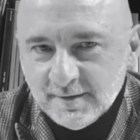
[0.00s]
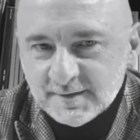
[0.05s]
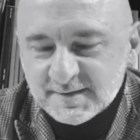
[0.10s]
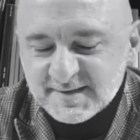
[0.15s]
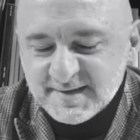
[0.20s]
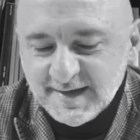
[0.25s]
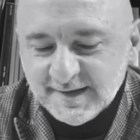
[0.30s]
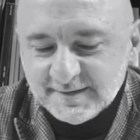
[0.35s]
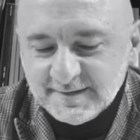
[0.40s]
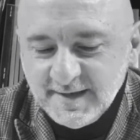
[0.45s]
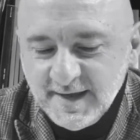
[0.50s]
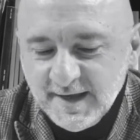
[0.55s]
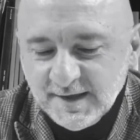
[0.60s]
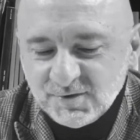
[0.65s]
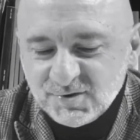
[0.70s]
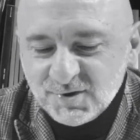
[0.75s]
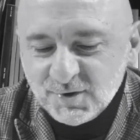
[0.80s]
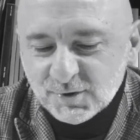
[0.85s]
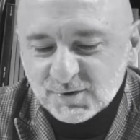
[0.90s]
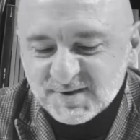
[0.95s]
sian
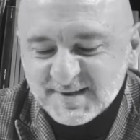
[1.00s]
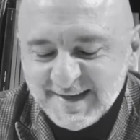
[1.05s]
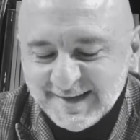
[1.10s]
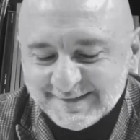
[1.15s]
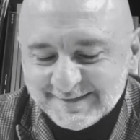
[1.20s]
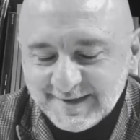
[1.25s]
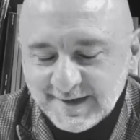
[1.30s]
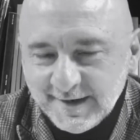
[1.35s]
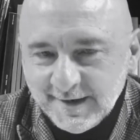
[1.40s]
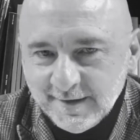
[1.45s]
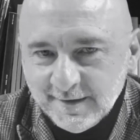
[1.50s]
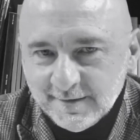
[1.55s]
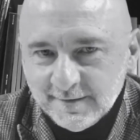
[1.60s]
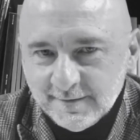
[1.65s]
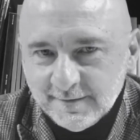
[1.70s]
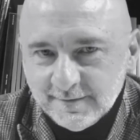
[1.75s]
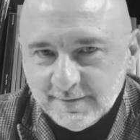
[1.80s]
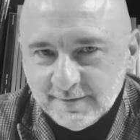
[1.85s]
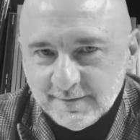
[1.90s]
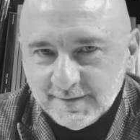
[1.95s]
dieci o sian tre
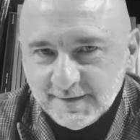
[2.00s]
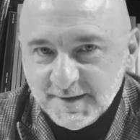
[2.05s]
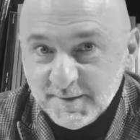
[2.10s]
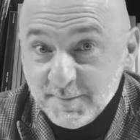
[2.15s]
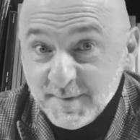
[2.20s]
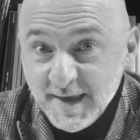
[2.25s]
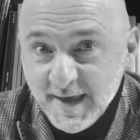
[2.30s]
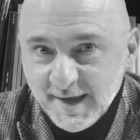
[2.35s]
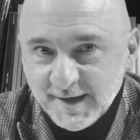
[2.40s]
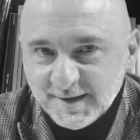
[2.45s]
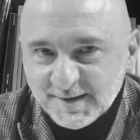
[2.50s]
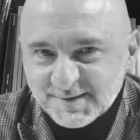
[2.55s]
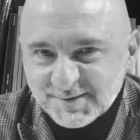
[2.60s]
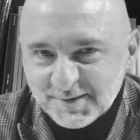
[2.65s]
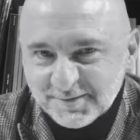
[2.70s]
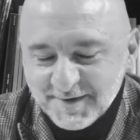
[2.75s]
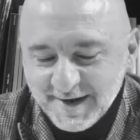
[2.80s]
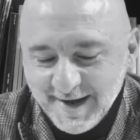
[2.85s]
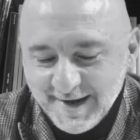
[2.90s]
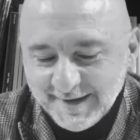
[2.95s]
i biechi
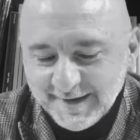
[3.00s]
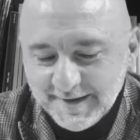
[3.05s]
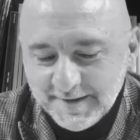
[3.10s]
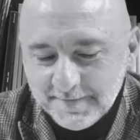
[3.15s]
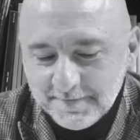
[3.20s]
sovrani.